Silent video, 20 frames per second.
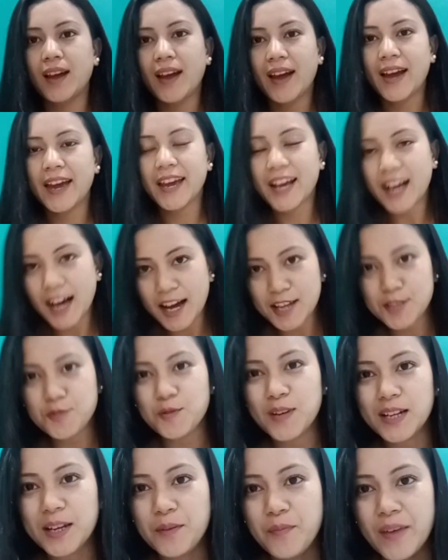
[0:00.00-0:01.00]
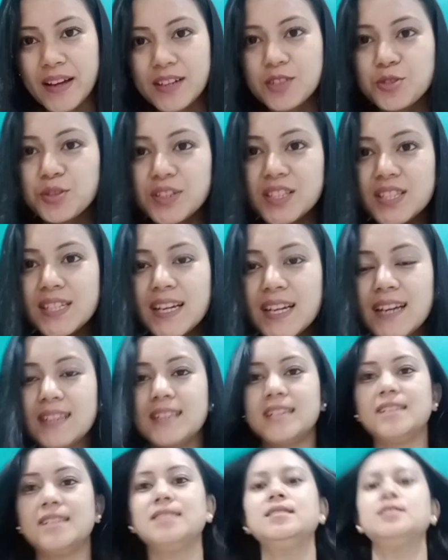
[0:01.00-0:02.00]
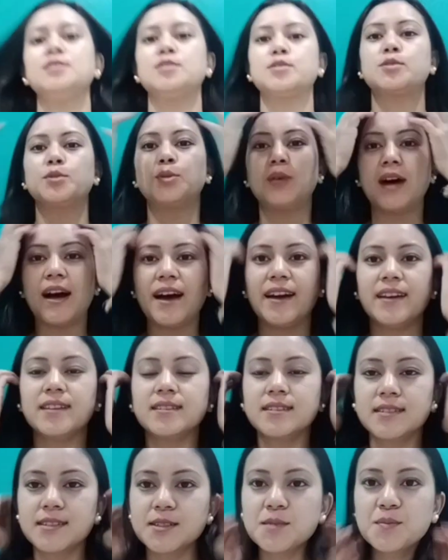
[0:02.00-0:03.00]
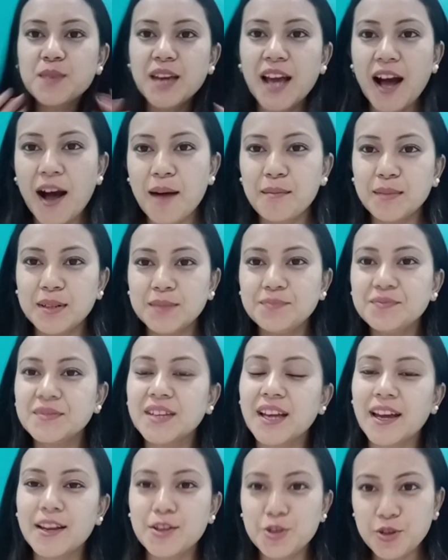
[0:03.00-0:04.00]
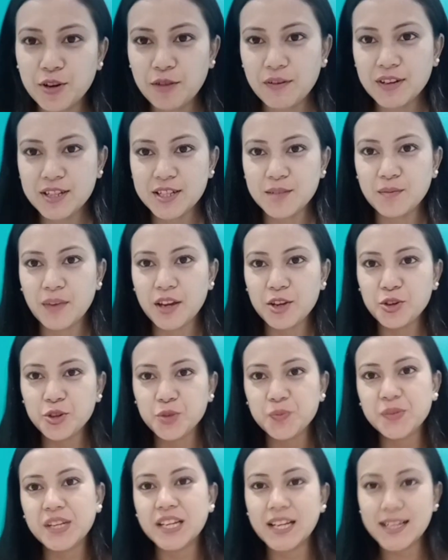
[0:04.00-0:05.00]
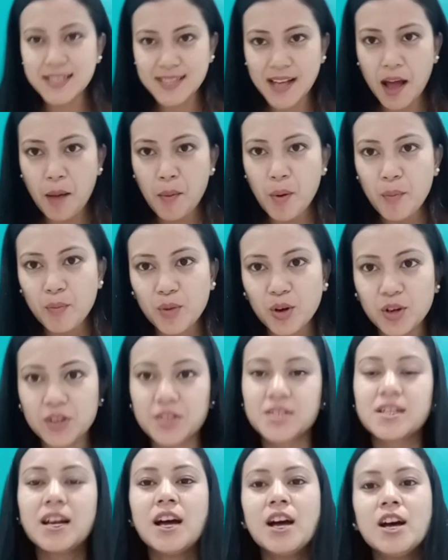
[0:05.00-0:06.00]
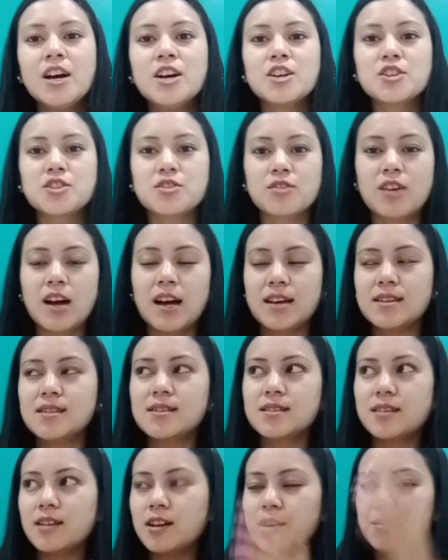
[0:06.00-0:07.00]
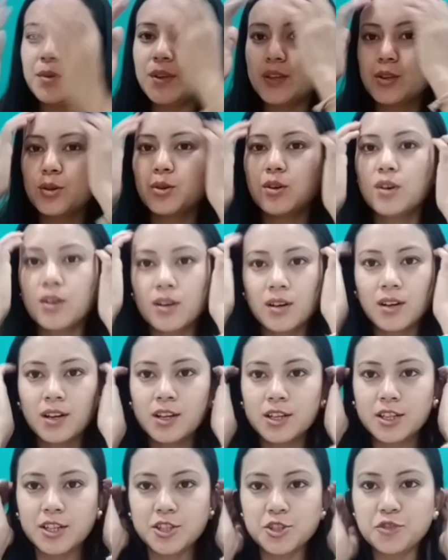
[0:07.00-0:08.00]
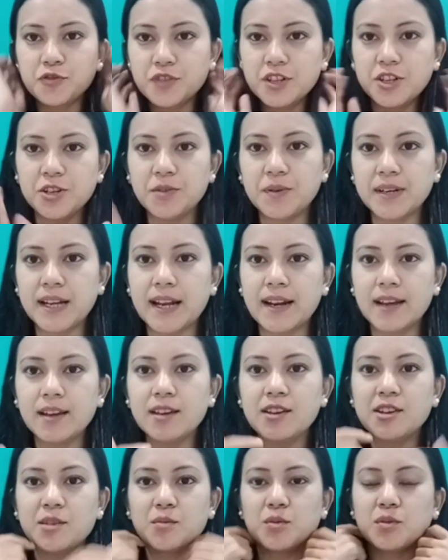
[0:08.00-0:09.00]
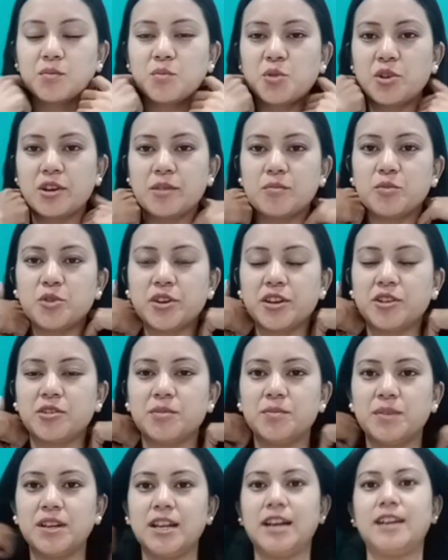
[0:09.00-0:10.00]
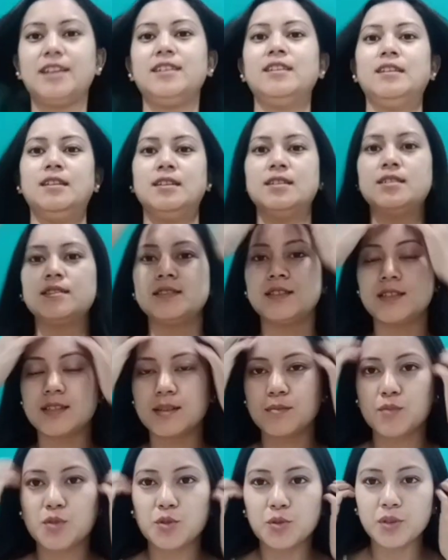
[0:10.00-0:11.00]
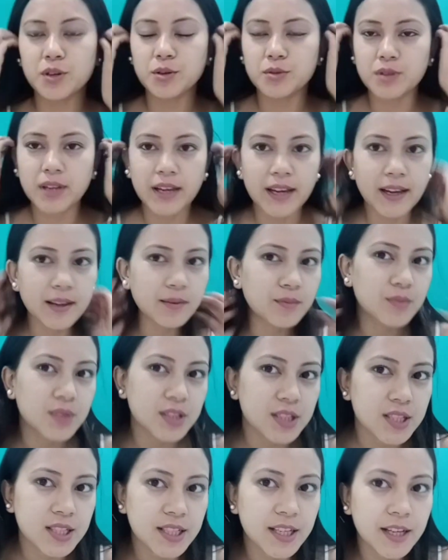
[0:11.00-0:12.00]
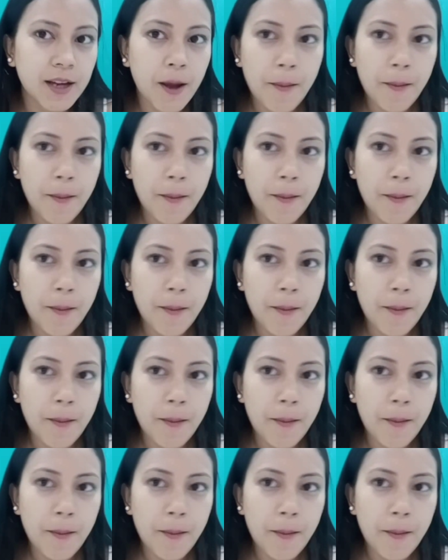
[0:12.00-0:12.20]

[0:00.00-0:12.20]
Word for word: hey guys welcome back to the channel so hi this is me amam and you are watching my youtube channels amam vlogs so guys अभी तो ये जो वीडियो बना रहा है ये बहुत मॉर्निंग मॉर्निंग को हम बना रहे हैं जस्ट हम सो के उठे एंड ब्रश किए